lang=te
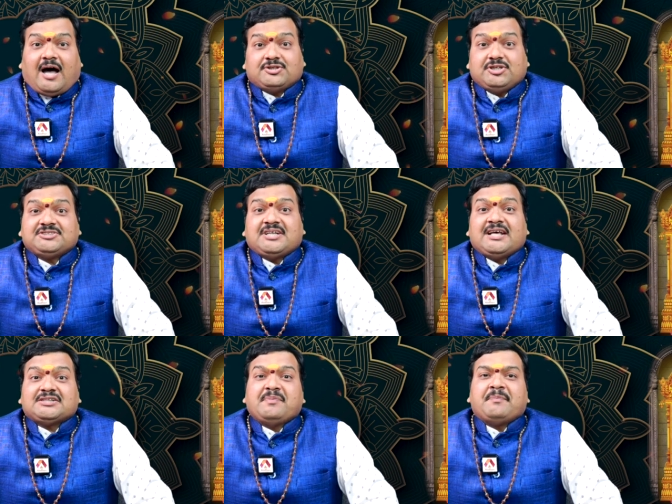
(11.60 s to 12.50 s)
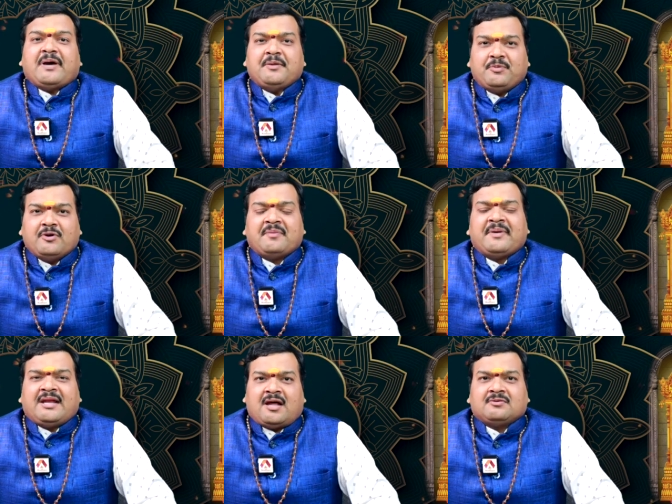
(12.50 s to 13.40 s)
అదృష్టలక్ష్మి
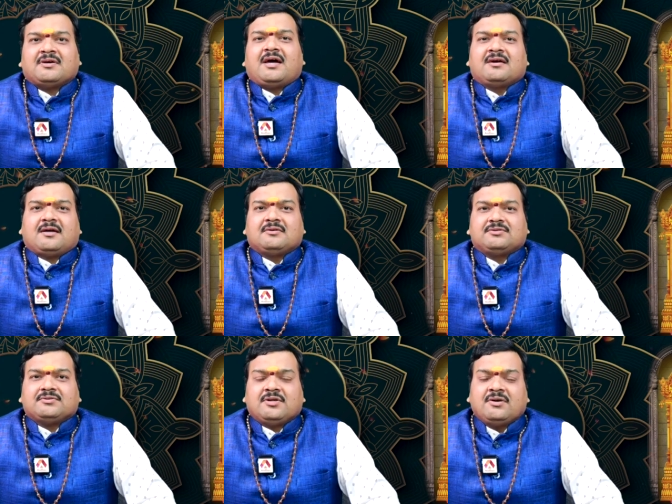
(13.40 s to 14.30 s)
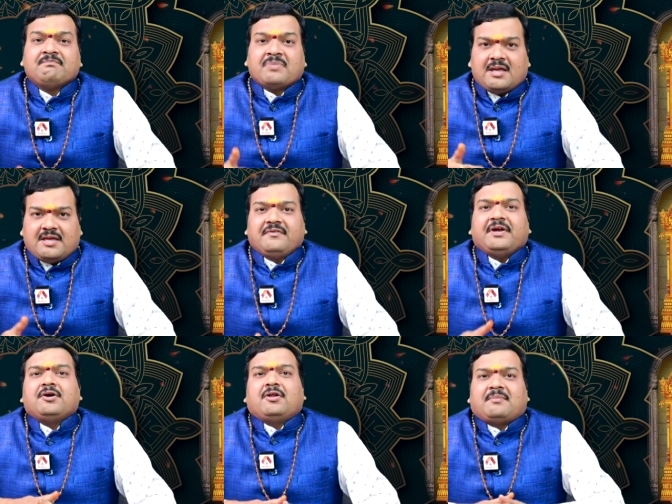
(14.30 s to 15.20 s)
పరిపూర్ణమైన అనుగ్రహం కలుగుతుందో ఈ
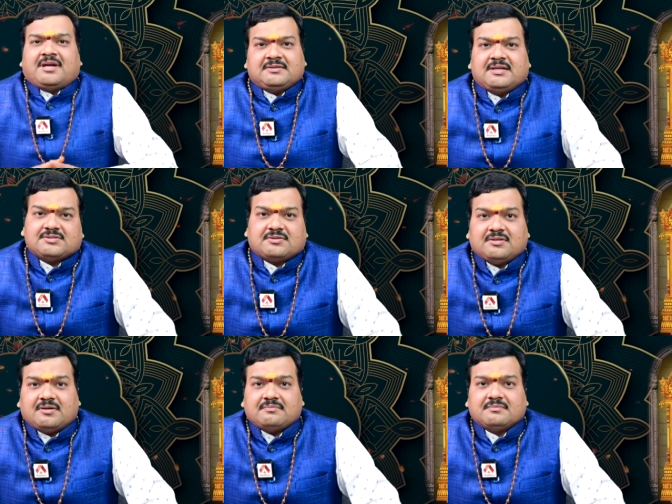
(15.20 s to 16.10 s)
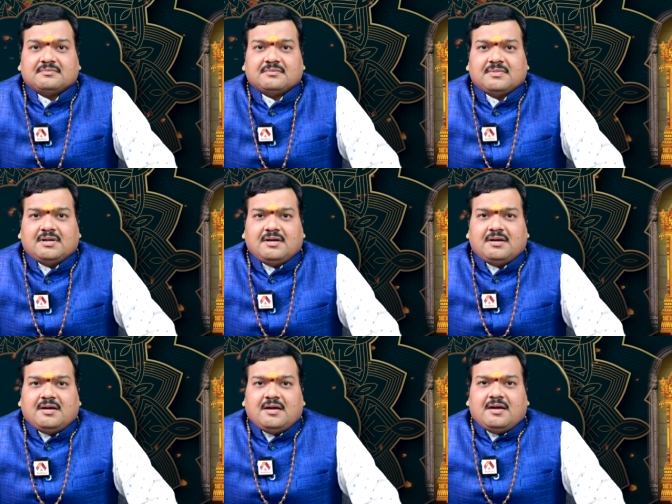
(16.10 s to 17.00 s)
వీడియోలో మనం తెలుసుకుందాం
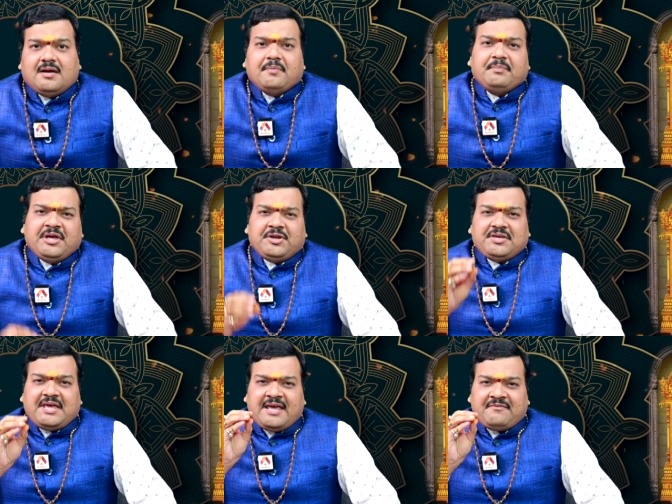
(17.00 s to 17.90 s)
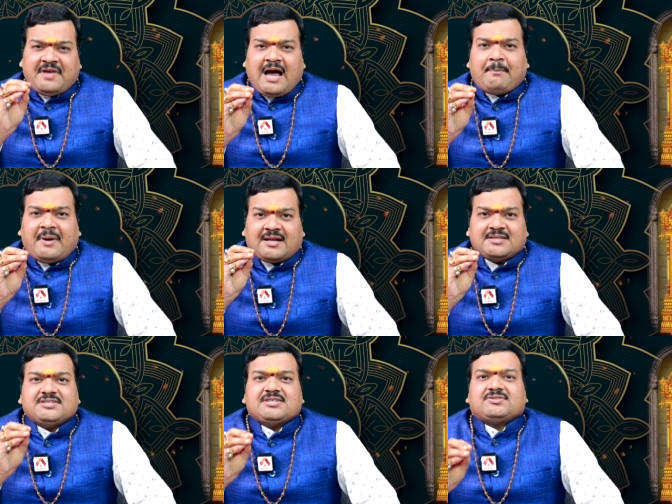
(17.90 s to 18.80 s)
మీరు ఏ
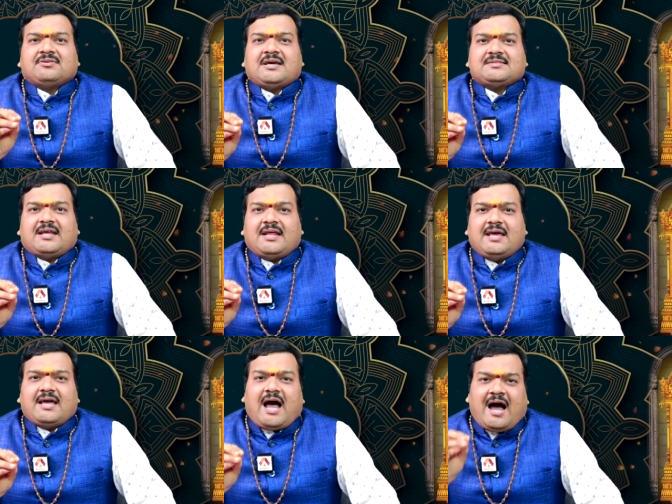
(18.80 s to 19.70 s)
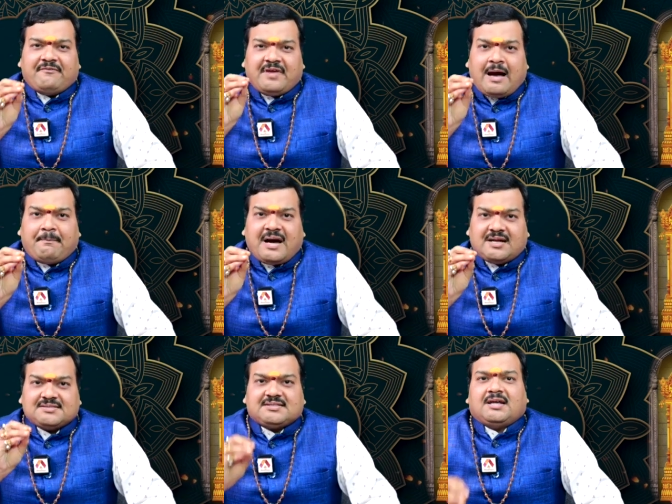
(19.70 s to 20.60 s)
వ్యాపారం చేస్తున్నా సరే ఆ
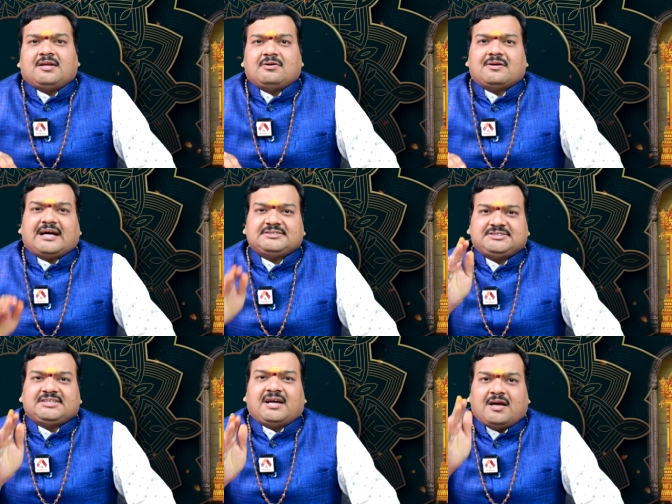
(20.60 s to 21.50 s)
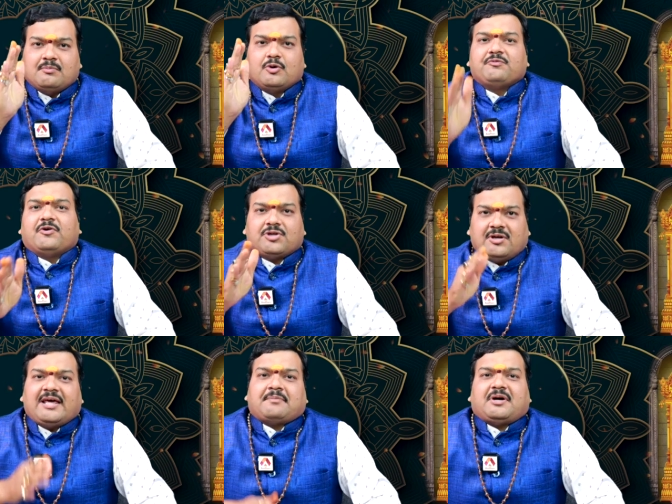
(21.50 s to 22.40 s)
వ్యాపార స్థలంలో ఖచ్చితంగా మూడు
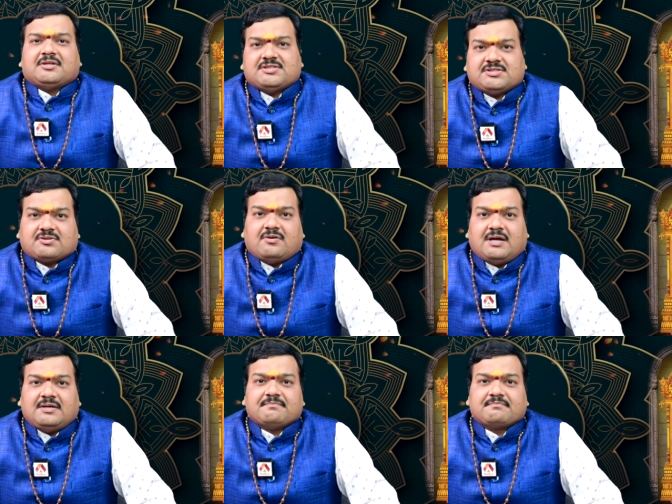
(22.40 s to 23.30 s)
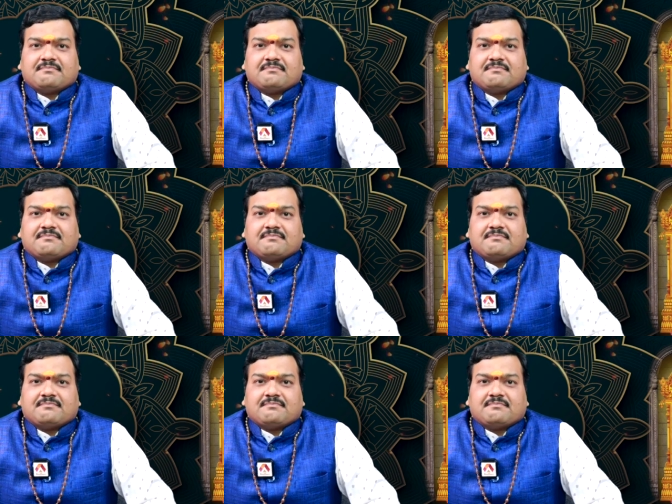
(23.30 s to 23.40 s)
ఫోటోలు ఏర్పాటు చేసుకోవాలి